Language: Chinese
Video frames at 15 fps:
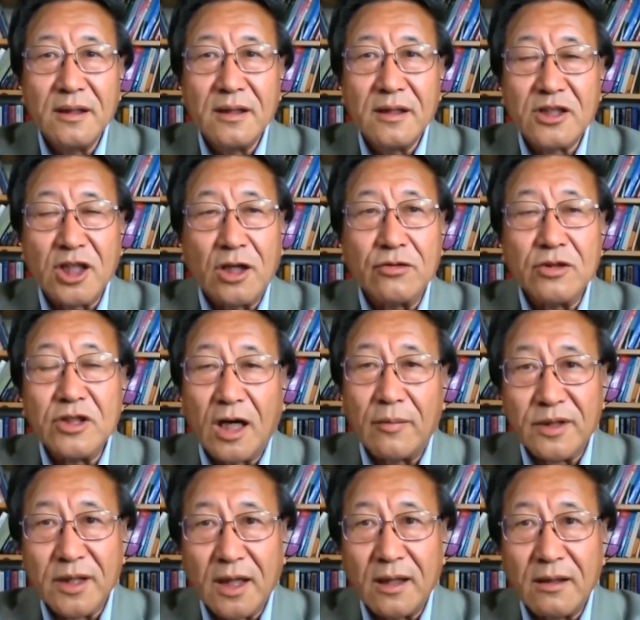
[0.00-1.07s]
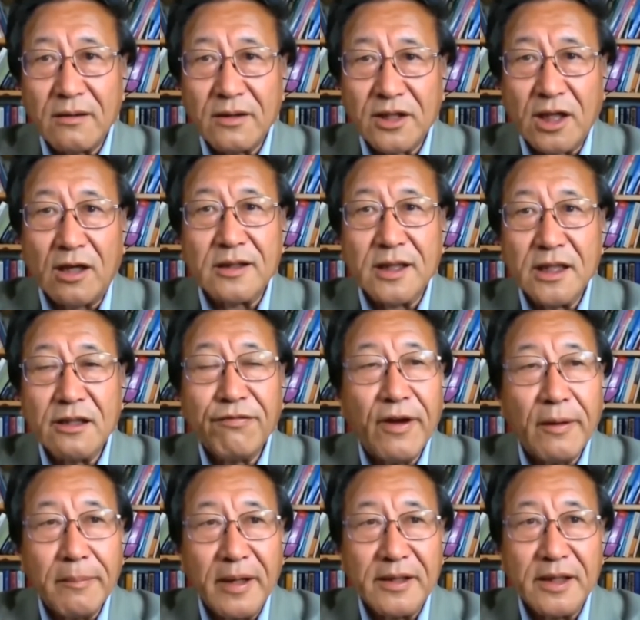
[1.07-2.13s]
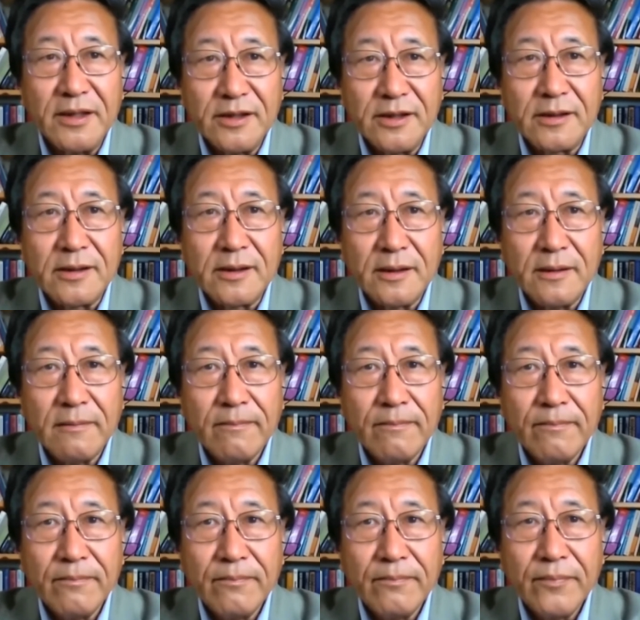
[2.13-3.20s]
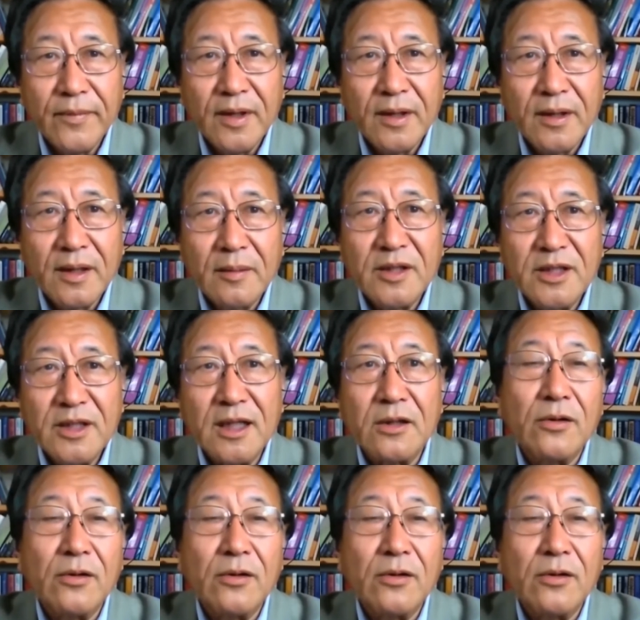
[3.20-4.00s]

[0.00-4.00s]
找都找不着，找他就费半天劲儿。那么这样的